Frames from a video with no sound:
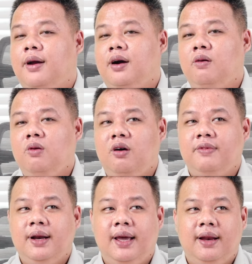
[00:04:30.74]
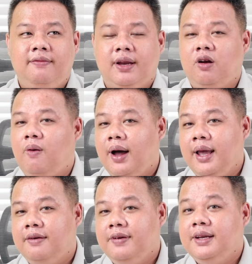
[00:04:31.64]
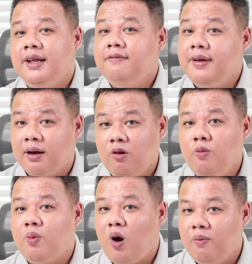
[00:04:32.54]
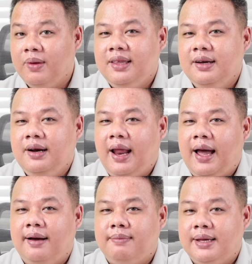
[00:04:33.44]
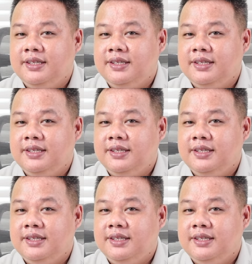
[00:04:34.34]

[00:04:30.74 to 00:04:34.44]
hoặc là không lo vấn đề là Việt hóa hay là fix tiếng Việt uprom như là máy